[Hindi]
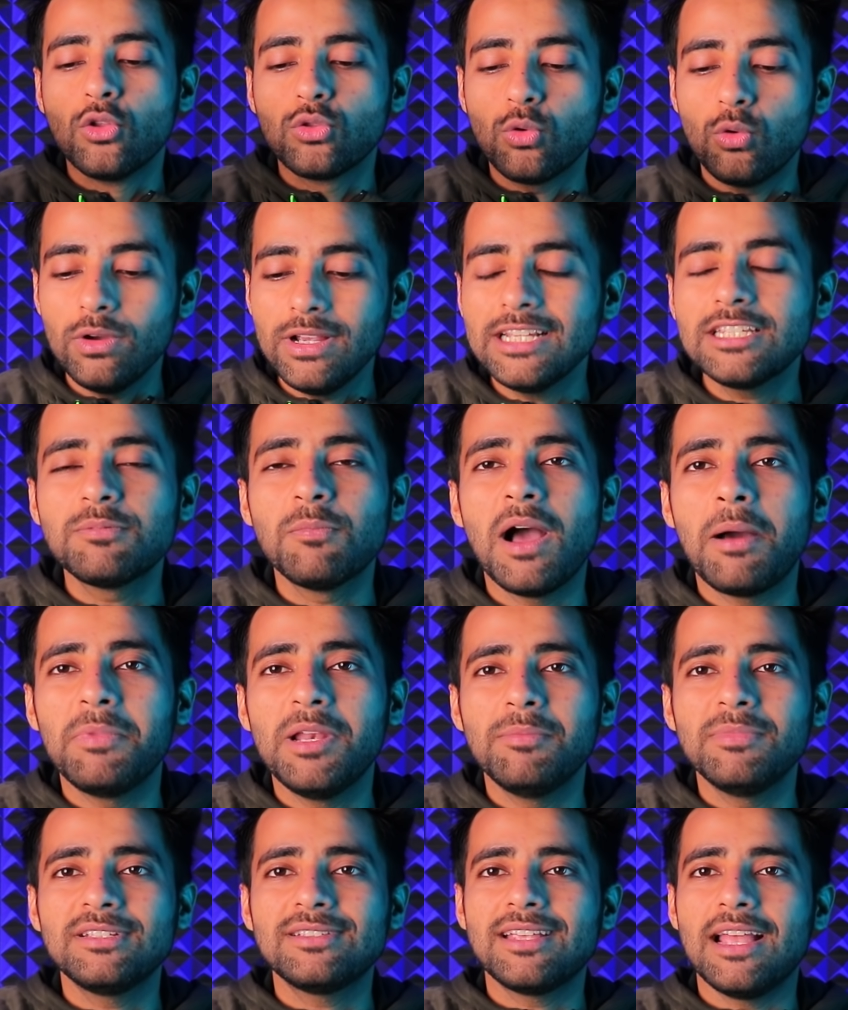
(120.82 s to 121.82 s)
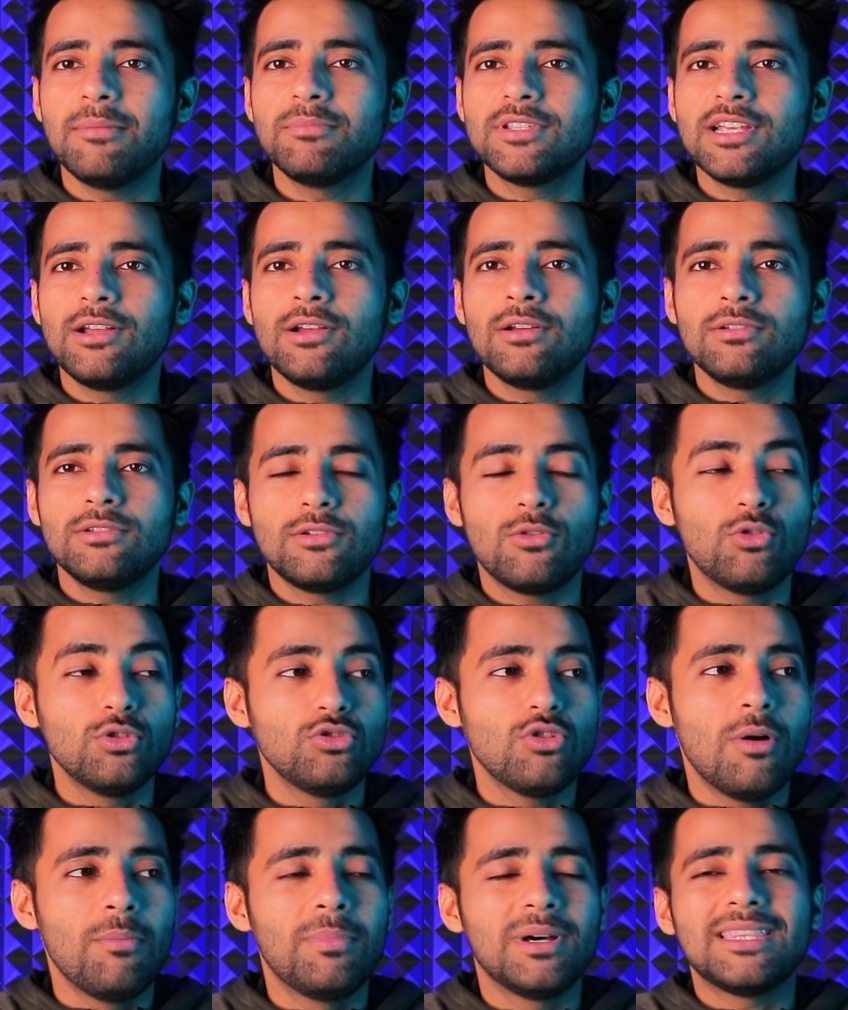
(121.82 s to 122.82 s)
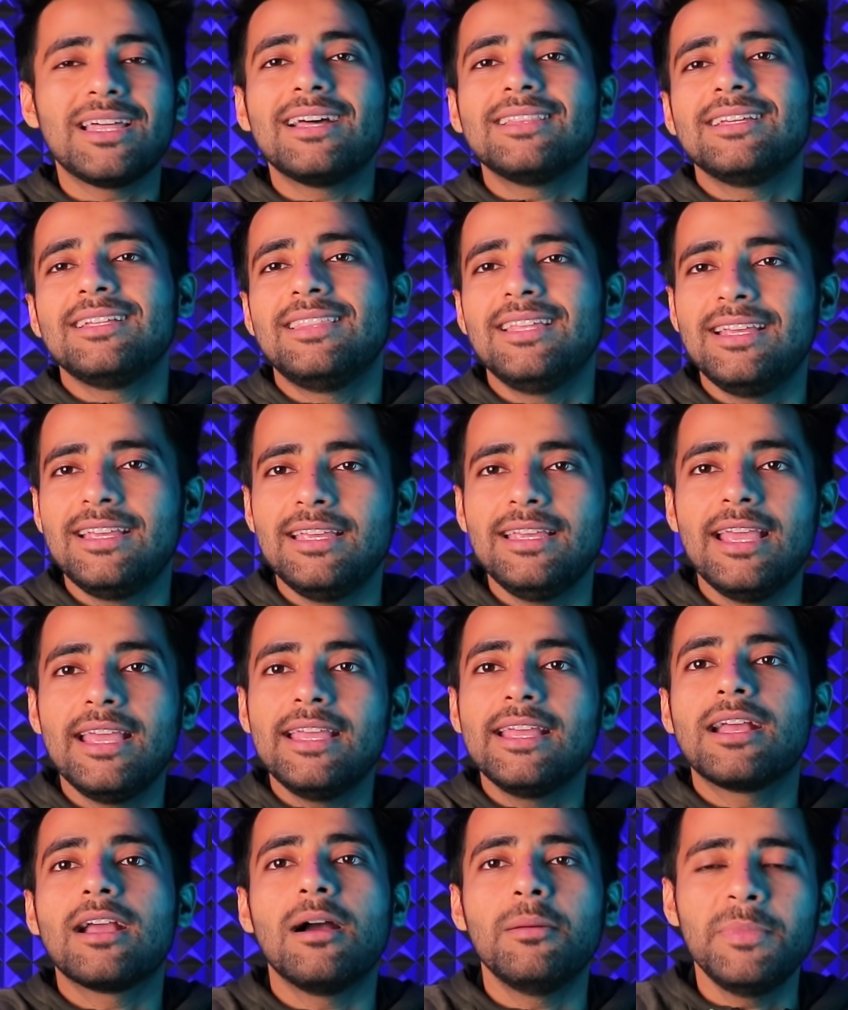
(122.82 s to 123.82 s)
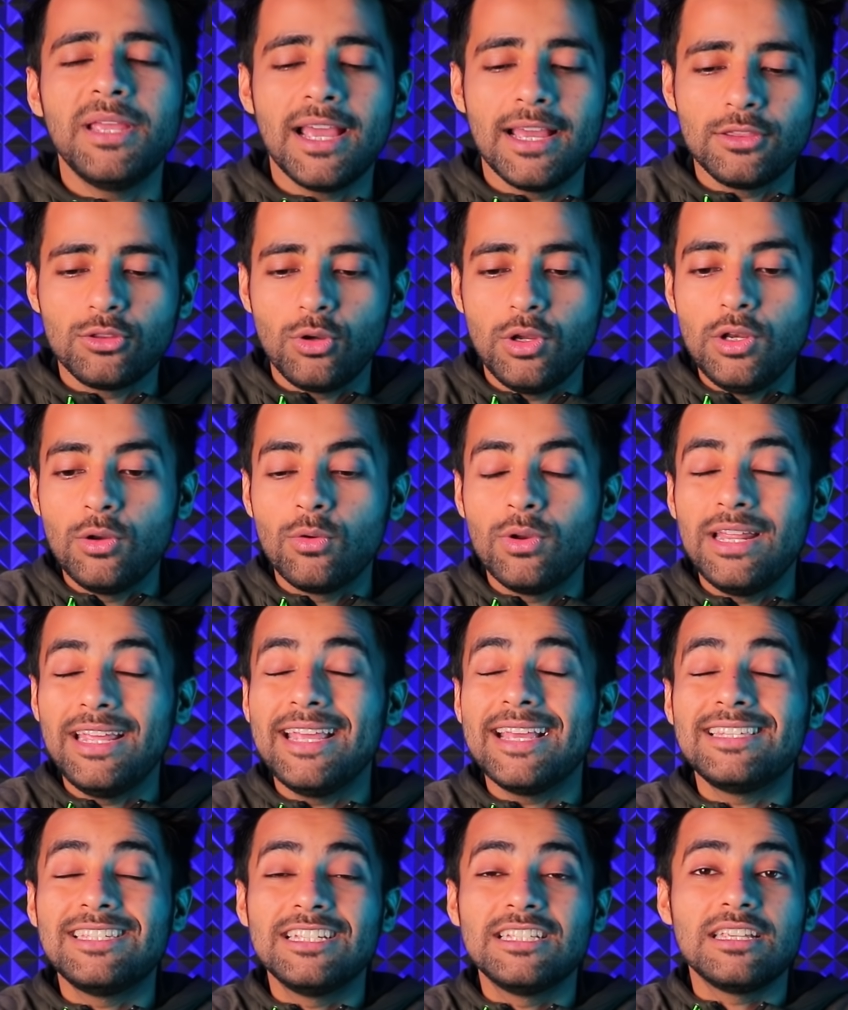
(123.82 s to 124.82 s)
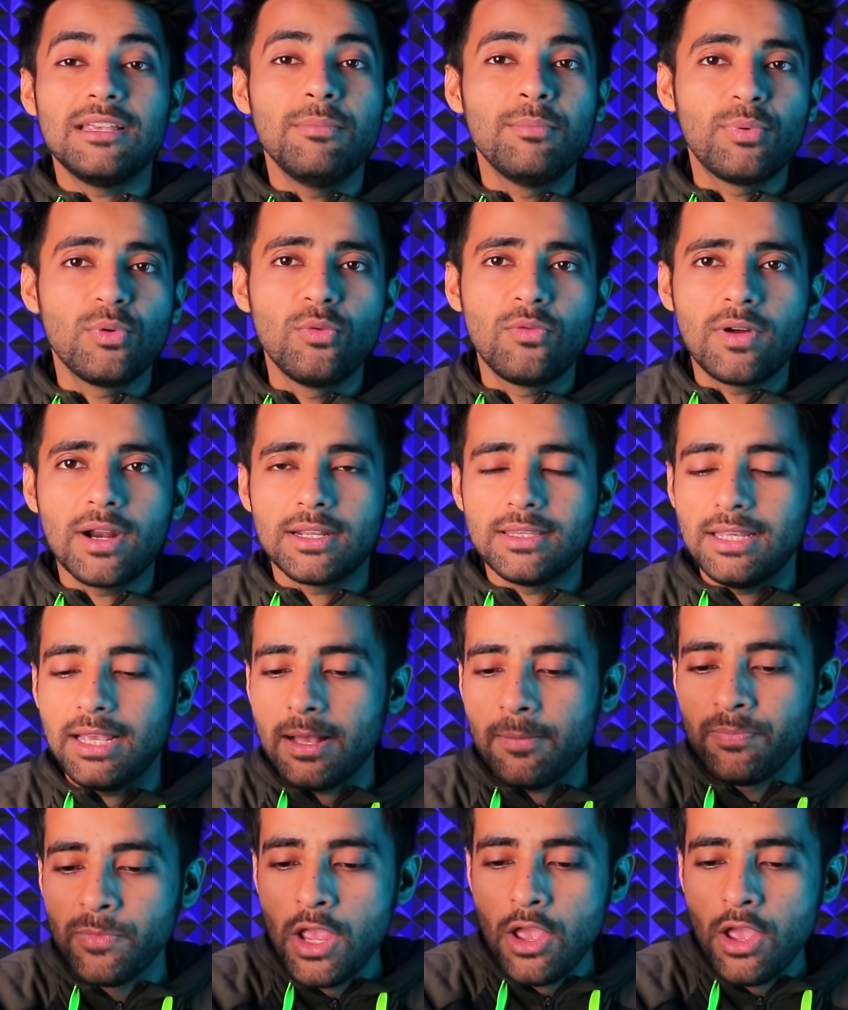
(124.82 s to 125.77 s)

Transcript: तो इस मामले में सैमसंग को जो हम बताते थे कि ये कमी आए तो इन्होंने ये चीज़ इंप्रूव कर दी है